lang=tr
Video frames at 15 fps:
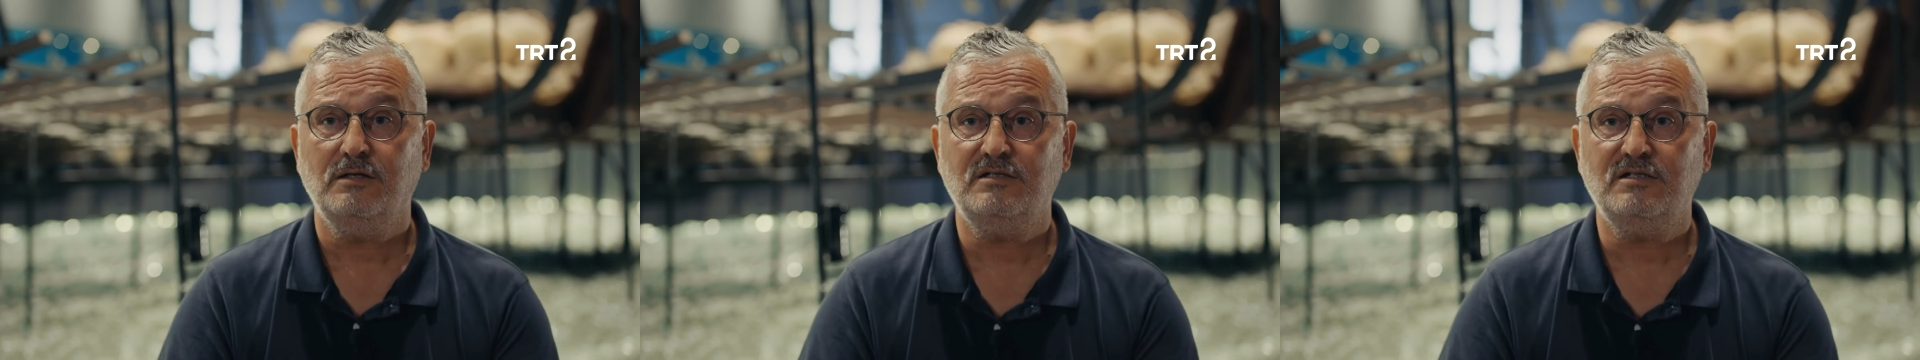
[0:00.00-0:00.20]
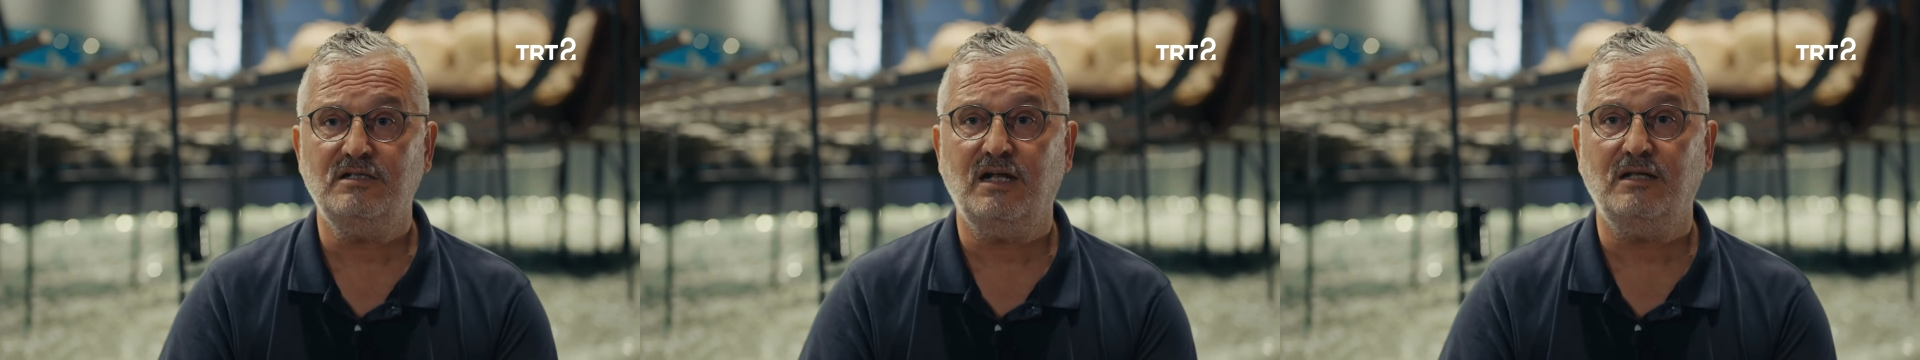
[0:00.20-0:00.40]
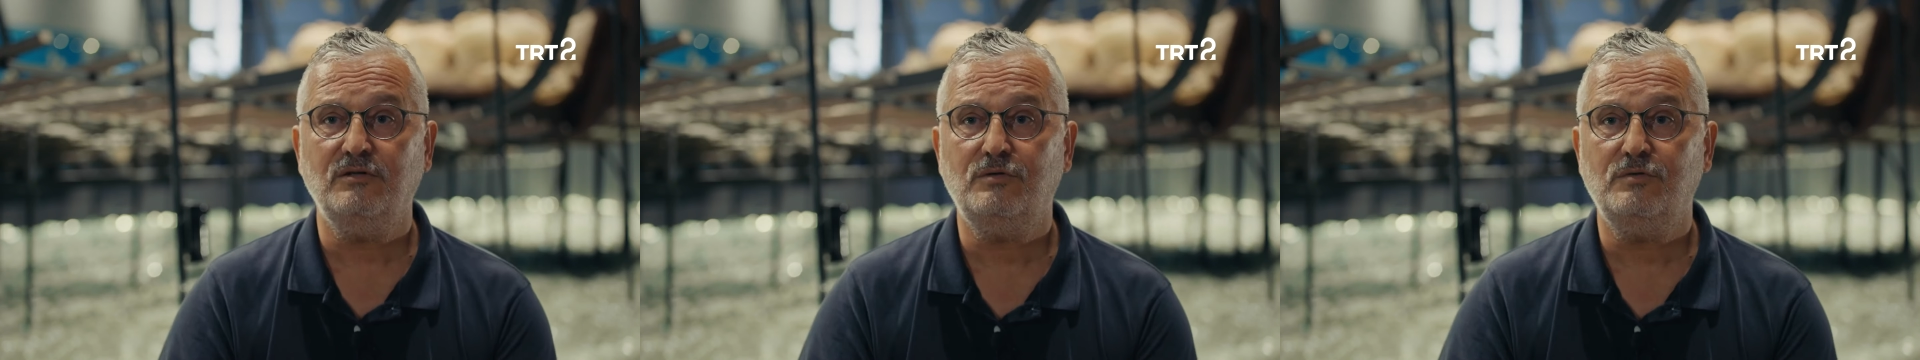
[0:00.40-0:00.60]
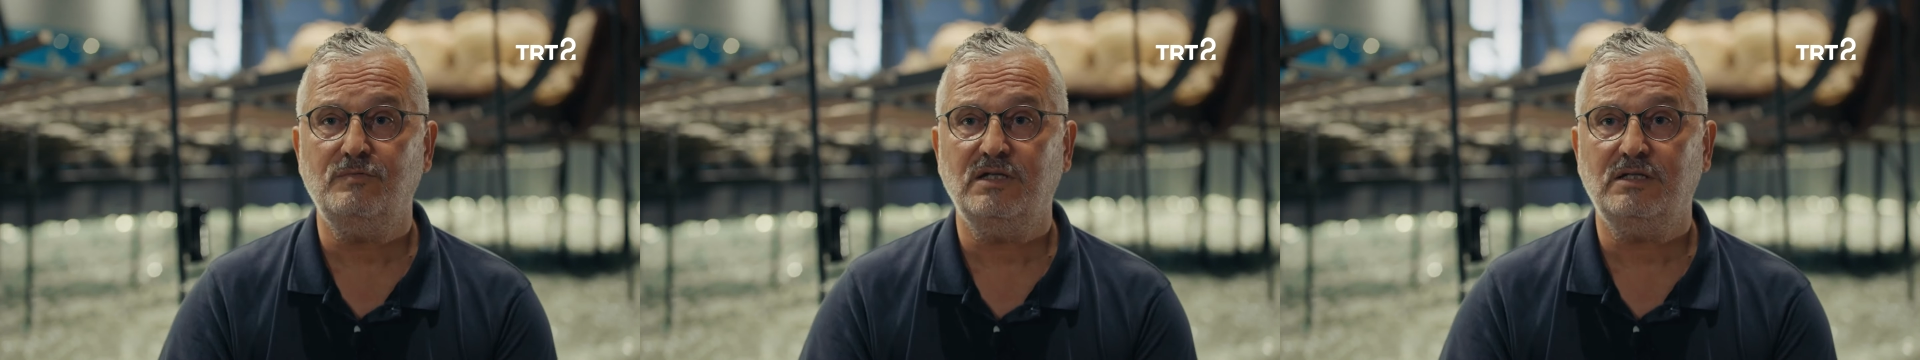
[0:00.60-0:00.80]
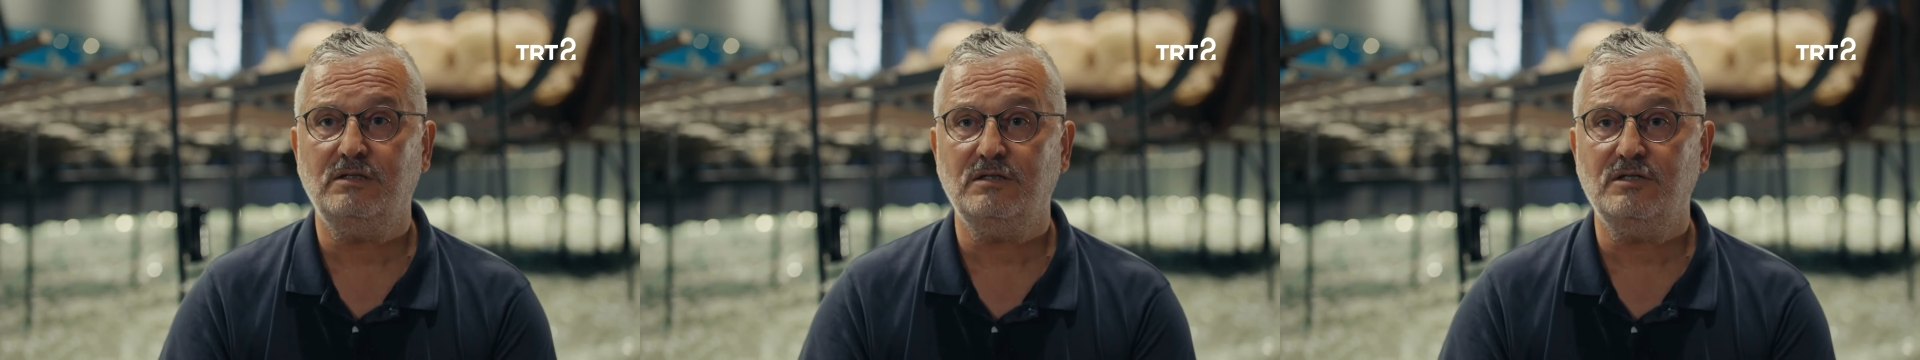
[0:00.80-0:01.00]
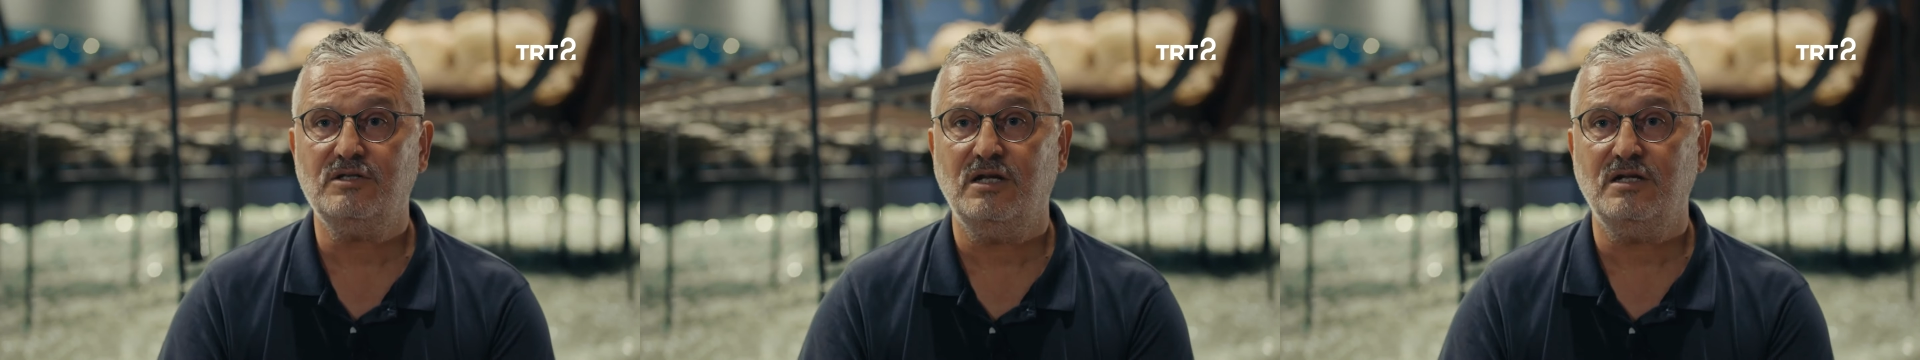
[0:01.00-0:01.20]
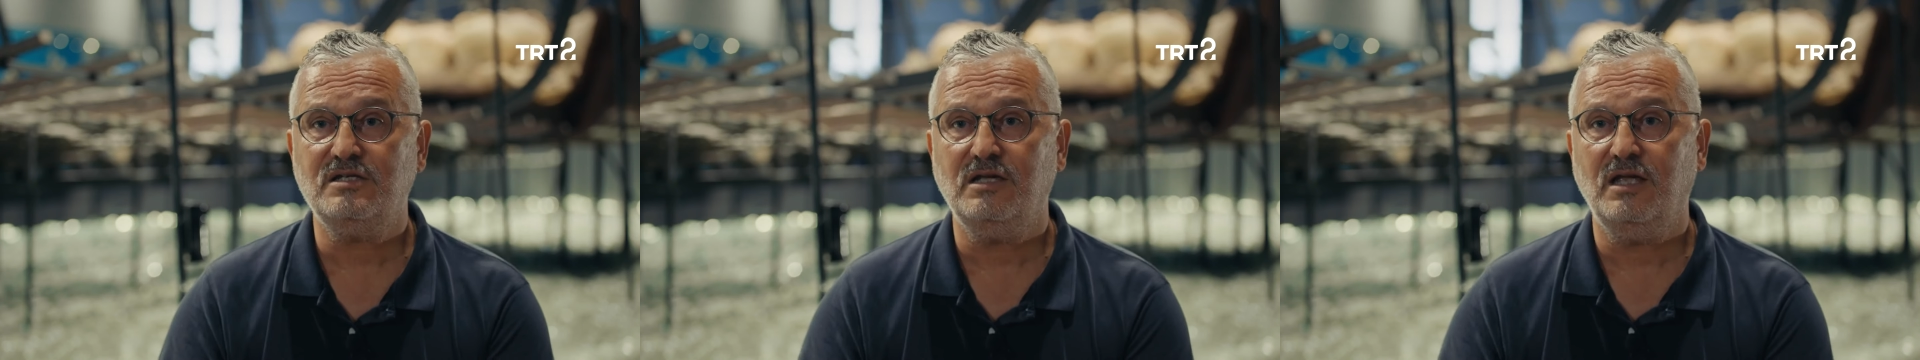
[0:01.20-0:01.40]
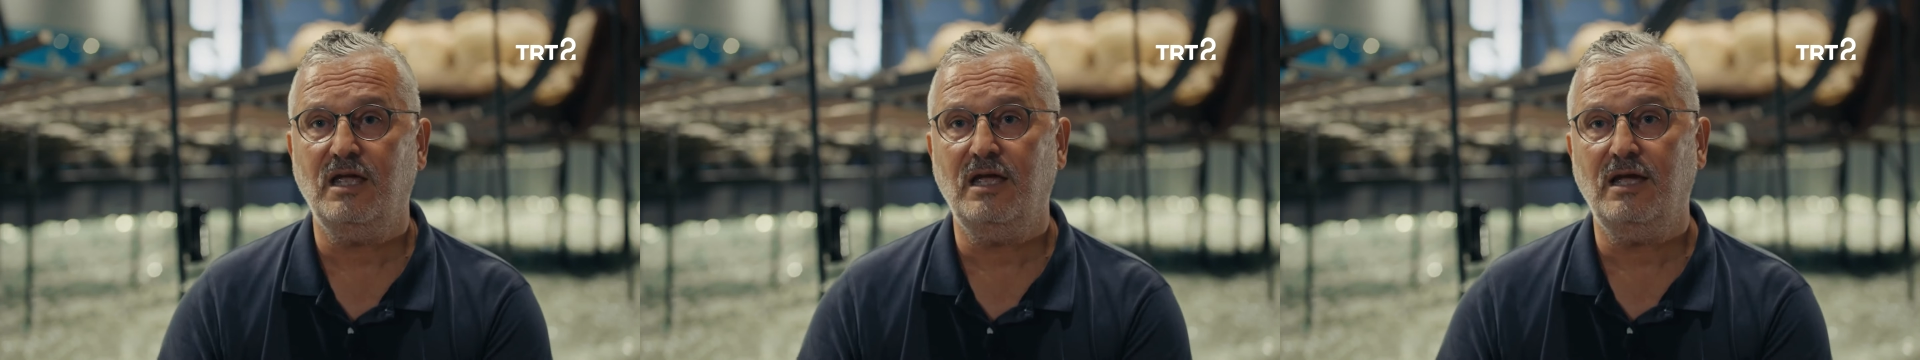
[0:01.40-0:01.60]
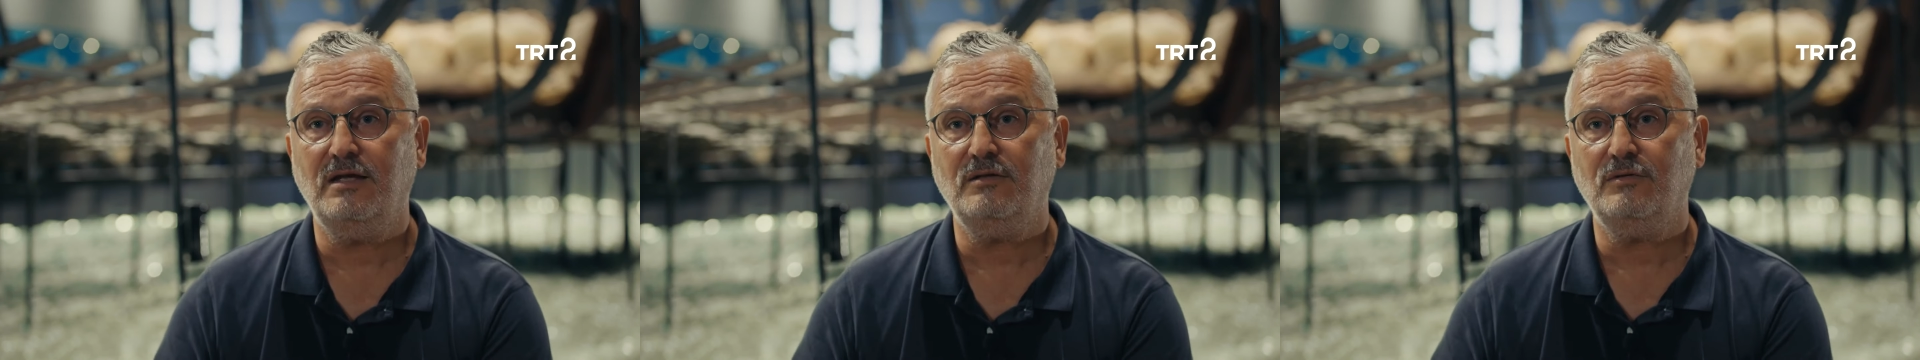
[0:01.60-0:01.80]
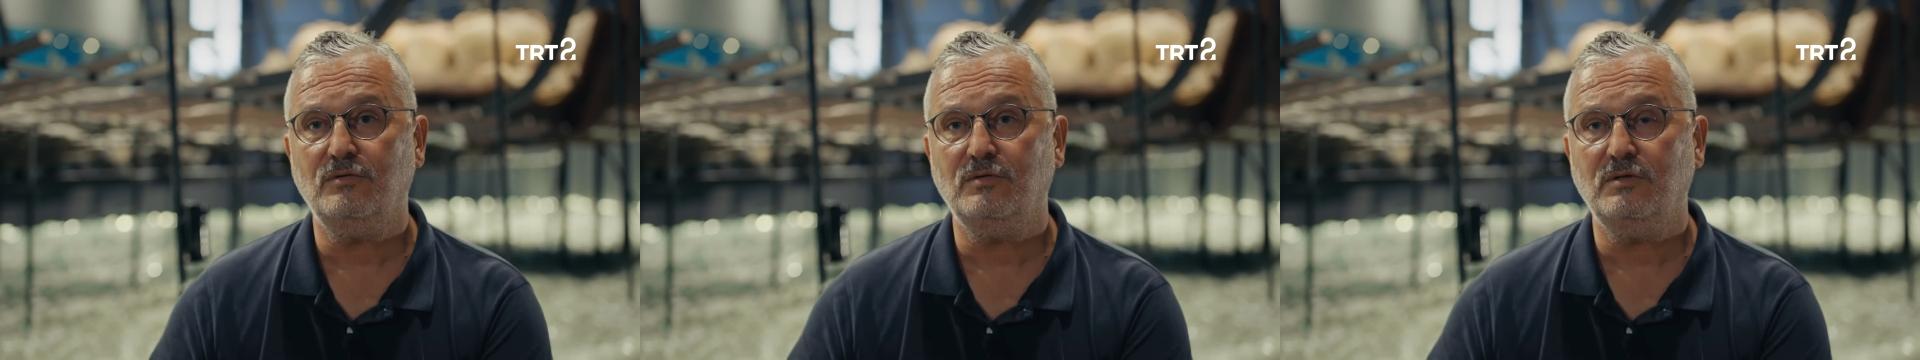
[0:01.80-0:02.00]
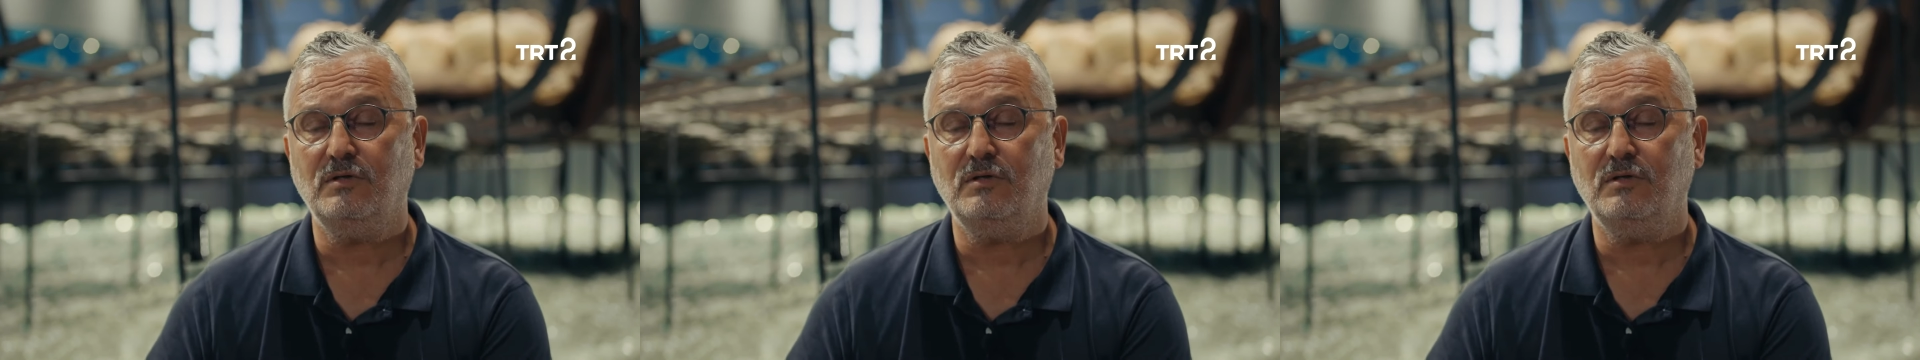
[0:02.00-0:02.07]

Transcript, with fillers: silahlı kuvvetler içerisinde en